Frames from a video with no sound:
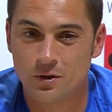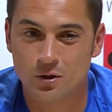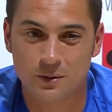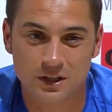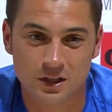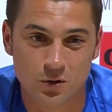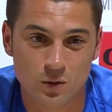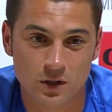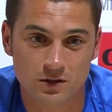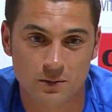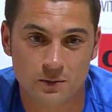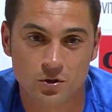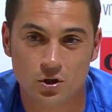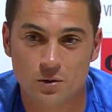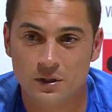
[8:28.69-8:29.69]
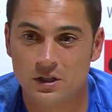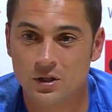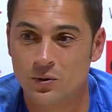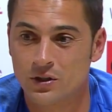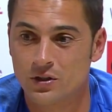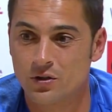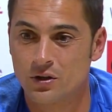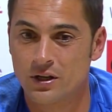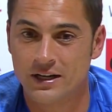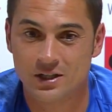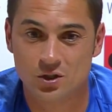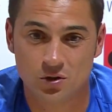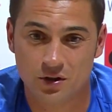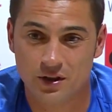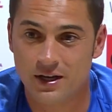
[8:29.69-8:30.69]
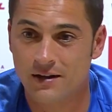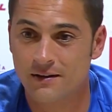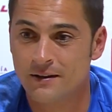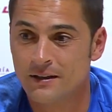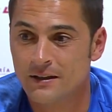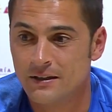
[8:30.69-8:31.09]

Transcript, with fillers: el 94, en el minuto 94 con la Real Sociedad